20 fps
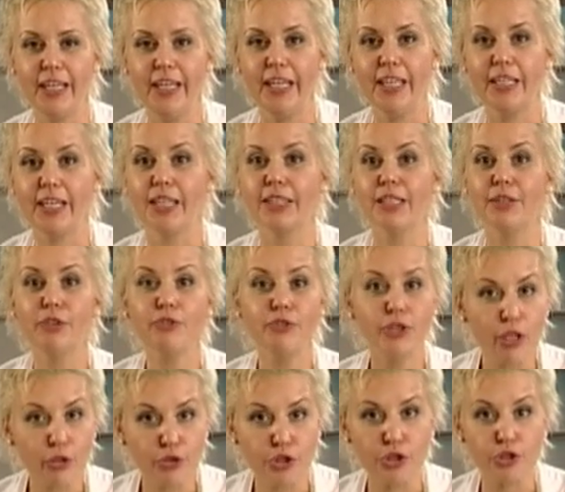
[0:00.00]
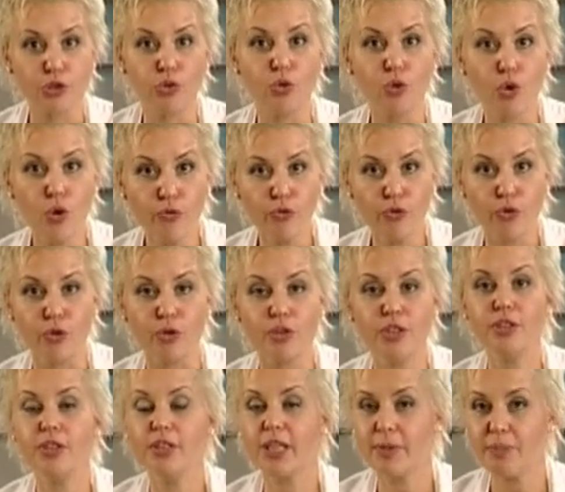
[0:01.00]
Когда вы выключите духовку, не
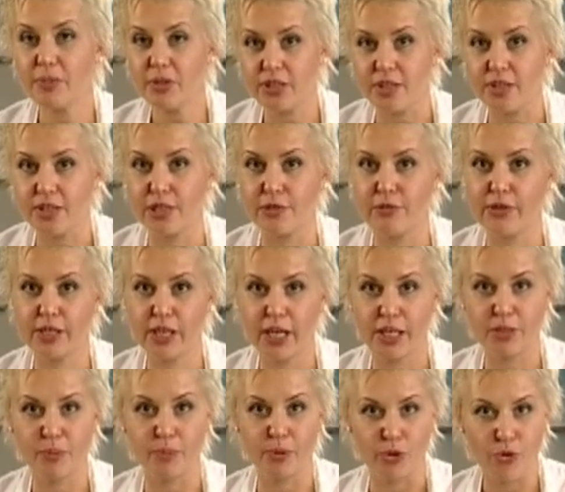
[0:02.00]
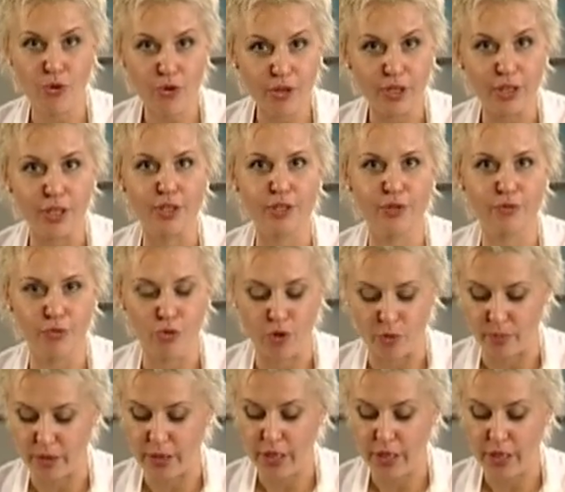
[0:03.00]
торопитесь извлекать пирог из формы.